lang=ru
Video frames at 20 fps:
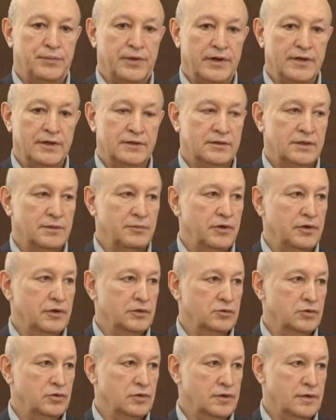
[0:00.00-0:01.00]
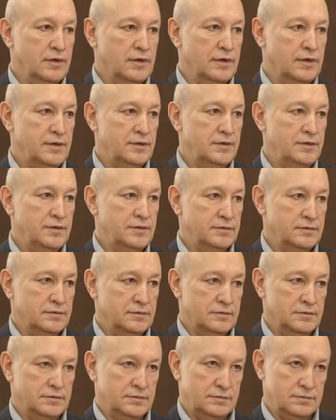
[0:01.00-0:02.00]
проектами, которые они
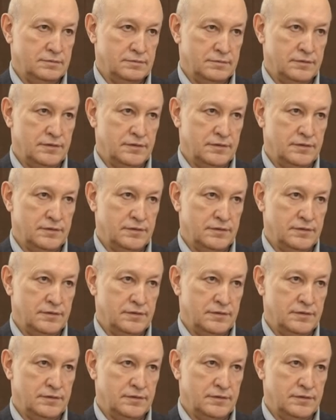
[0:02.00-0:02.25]
э,